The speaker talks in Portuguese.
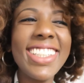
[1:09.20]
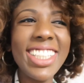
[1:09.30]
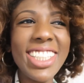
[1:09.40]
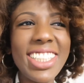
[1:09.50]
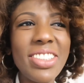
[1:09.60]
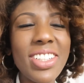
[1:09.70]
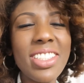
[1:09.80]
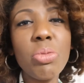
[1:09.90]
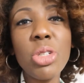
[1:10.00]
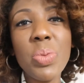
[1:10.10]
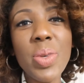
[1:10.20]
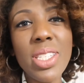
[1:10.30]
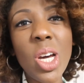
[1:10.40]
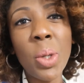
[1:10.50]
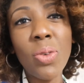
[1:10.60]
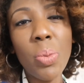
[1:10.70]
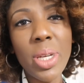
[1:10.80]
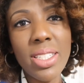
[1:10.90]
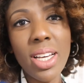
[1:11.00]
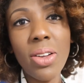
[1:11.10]
e vai ser muito especial porque eu vou
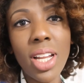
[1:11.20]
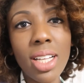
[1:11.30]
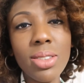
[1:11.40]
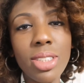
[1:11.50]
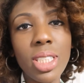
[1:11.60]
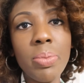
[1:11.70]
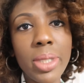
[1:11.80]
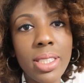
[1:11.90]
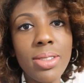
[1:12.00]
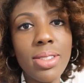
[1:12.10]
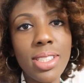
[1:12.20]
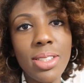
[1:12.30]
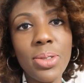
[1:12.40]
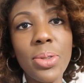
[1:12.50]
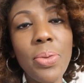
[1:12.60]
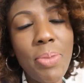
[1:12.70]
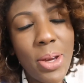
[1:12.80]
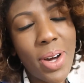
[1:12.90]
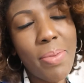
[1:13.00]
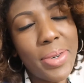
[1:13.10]
passar ao lado de amigos e do
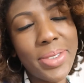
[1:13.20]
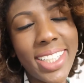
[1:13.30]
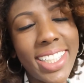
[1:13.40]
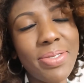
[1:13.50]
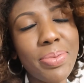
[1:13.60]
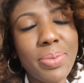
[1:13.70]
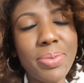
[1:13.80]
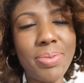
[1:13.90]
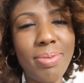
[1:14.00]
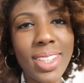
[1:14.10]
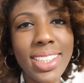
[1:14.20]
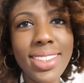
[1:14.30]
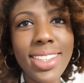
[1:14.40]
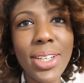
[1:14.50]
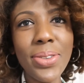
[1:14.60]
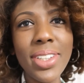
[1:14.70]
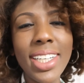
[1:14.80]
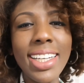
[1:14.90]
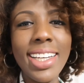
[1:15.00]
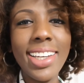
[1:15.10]
meu amor, né? Então,
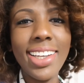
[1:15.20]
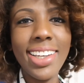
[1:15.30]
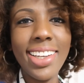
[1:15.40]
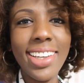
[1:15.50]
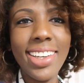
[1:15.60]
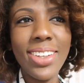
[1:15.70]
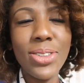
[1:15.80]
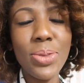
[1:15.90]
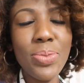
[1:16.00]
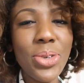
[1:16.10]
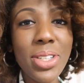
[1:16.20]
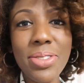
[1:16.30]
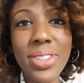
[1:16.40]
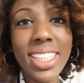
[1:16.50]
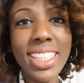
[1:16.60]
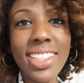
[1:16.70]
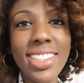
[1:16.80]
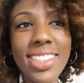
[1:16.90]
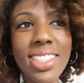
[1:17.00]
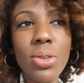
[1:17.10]
é, eu tô muito
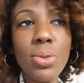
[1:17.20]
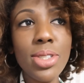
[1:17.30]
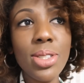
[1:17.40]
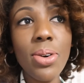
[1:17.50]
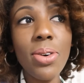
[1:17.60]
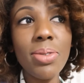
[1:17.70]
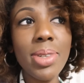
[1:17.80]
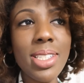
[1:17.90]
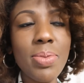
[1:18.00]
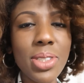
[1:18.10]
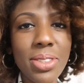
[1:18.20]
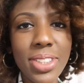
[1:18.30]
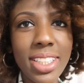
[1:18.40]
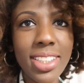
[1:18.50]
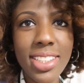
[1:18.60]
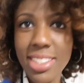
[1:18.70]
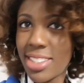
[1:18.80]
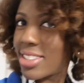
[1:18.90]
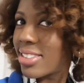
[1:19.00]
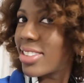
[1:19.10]
feliz, com sono, mas muito
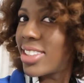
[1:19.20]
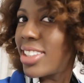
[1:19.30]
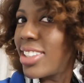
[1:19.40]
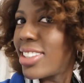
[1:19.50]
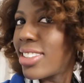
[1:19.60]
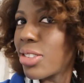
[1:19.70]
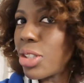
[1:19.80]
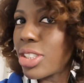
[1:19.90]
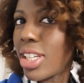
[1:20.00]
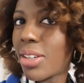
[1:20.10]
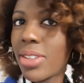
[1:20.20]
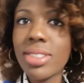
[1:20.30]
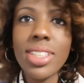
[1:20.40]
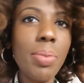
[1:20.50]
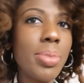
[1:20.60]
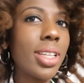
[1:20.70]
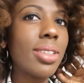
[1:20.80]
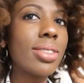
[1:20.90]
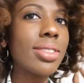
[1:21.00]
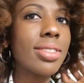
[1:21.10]
feliz. gostaram aí do
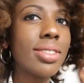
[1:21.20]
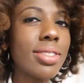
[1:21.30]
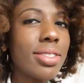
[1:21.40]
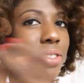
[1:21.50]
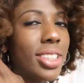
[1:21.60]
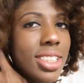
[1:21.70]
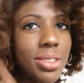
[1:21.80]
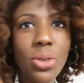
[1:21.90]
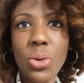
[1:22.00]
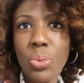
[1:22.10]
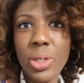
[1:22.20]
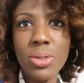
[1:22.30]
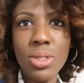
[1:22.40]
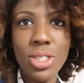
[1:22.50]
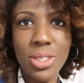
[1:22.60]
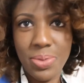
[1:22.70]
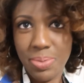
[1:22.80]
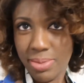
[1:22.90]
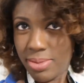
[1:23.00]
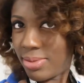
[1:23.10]
cabelo? Fiz com o bigodinho.